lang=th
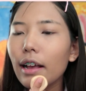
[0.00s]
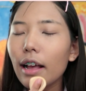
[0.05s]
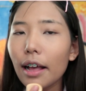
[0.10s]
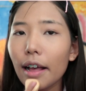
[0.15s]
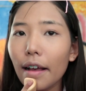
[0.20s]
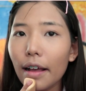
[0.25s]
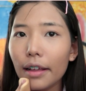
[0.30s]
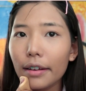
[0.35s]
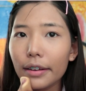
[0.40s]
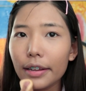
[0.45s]

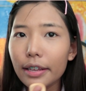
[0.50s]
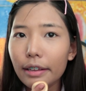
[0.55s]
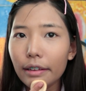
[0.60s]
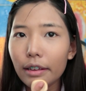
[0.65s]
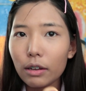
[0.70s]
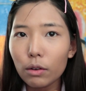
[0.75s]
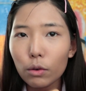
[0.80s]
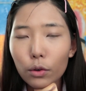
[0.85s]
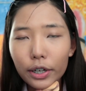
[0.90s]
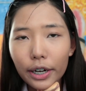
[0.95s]
คางอะไร
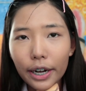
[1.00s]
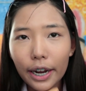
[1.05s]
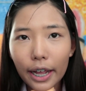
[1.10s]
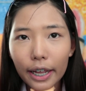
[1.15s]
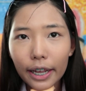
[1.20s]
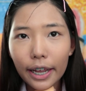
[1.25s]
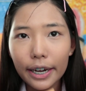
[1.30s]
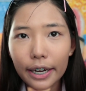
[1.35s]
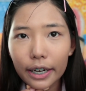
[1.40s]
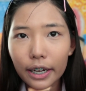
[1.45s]
เงี้ยกด
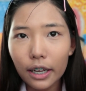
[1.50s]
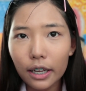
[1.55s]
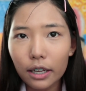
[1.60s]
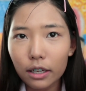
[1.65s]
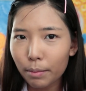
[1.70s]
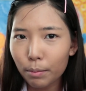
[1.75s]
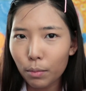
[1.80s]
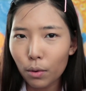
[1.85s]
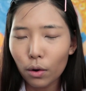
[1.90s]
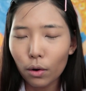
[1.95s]
ได้นะคะ
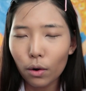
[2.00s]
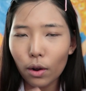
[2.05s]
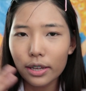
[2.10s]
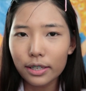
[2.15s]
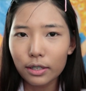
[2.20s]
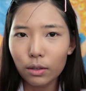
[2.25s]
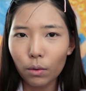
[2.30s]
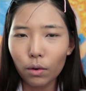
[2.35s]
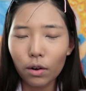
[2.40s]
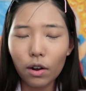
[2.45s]
พวกรอย
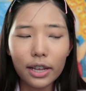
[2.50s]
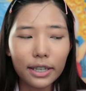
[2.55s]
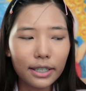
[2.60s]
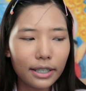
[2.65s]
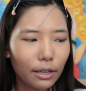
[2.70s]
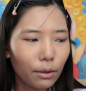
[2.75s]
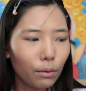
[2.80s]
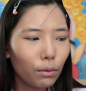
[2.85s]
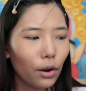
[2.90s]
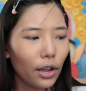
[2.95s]
ส่งรอย
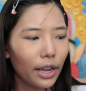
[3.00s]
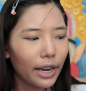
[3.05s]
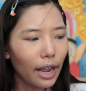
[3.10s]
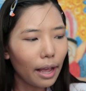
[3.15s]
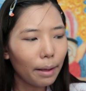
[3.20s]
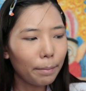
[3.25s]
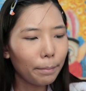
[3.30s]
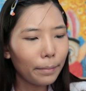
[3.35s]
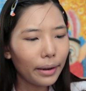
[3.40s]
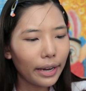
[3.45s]
ซิ้วรอย
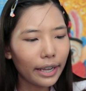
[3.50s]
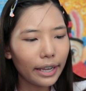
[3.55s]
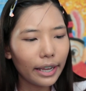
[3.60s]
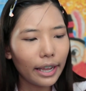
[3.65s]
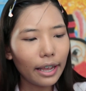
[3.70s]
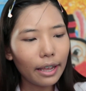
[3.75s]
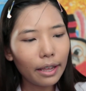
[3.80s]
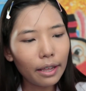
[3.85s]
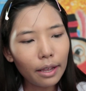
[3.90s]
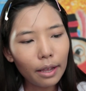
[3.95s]
ดำอะไร
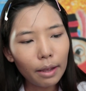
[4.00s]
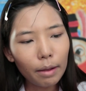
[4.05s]
เงี้ย